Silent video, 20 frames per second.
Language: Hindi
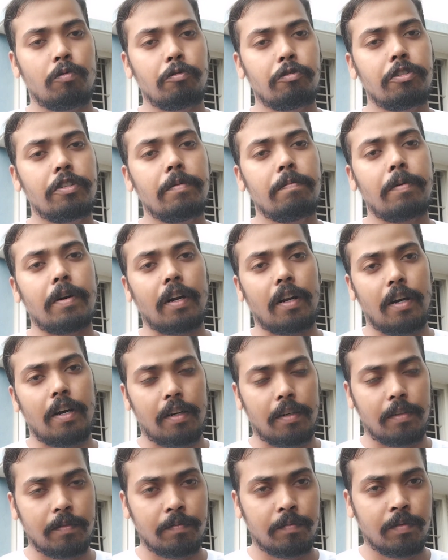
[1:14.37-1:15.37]
उसी
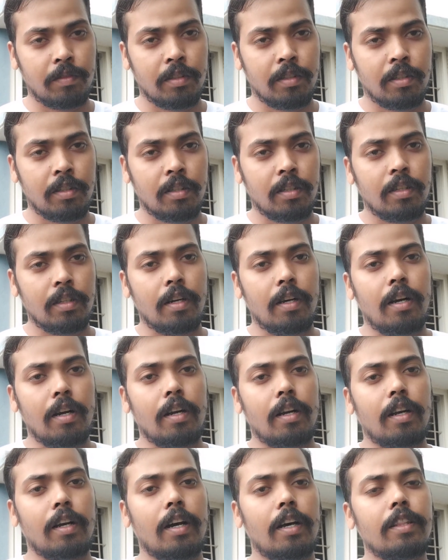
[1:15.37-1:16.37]

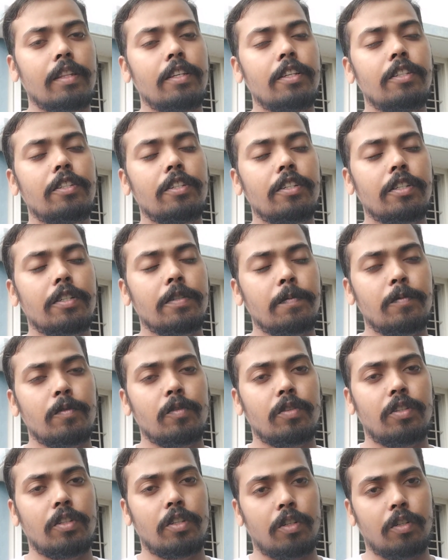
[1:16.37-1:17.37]
प्रकार गांधी जी की
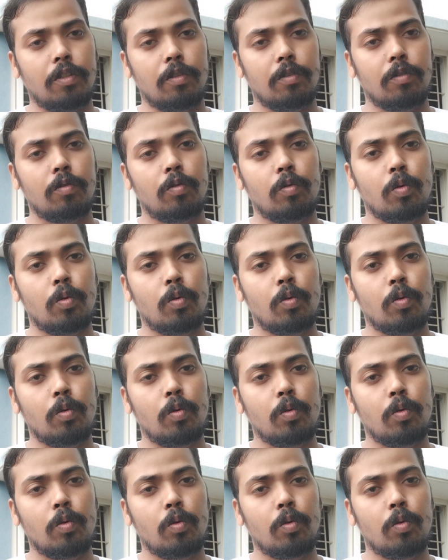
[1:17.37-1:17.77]
मूर्ति के